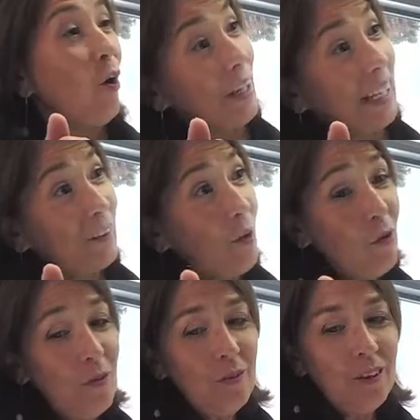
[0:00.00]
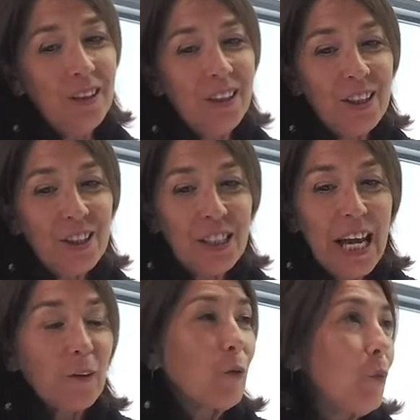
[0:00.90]
en 4 ans,
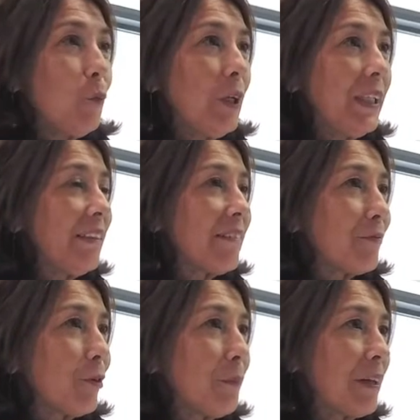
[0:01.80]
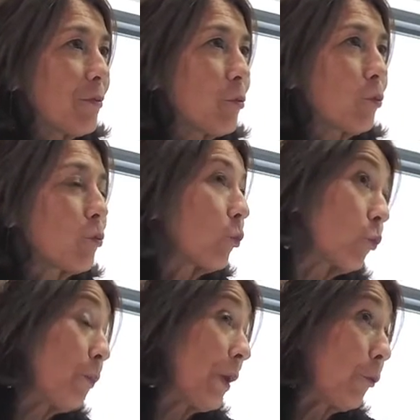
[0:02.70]
j'ai accumulé des informations
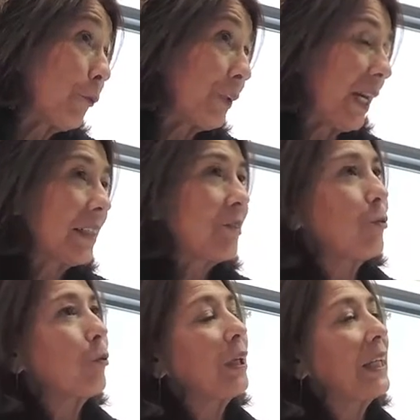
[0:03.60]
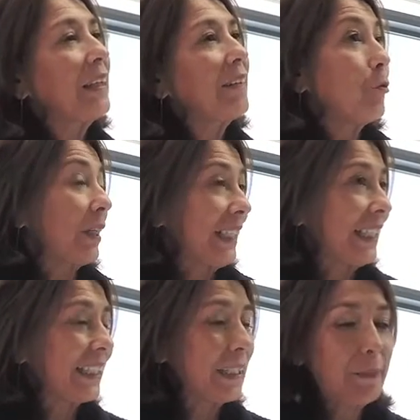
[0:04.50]
sur tous mes contacts, sur les
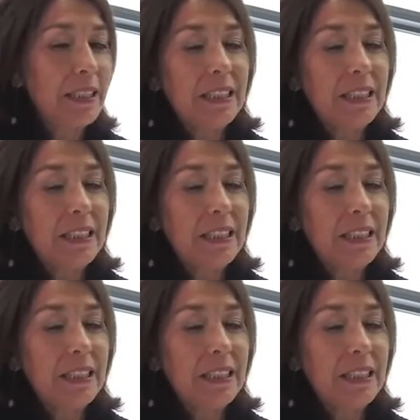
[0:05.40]
secrétaires des